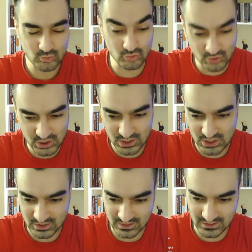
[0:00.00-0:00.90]
Dün dışarı
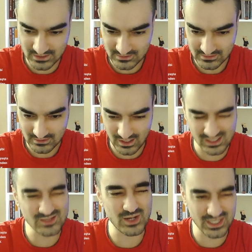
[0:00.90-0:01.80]
çıktık.
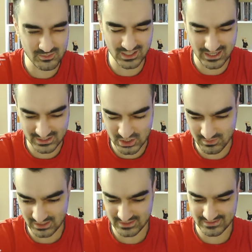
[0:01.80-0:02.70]
Aldım annemi
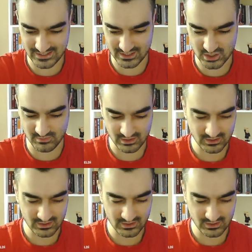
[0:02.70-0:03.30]
kardeşimi, kız kardeşimi.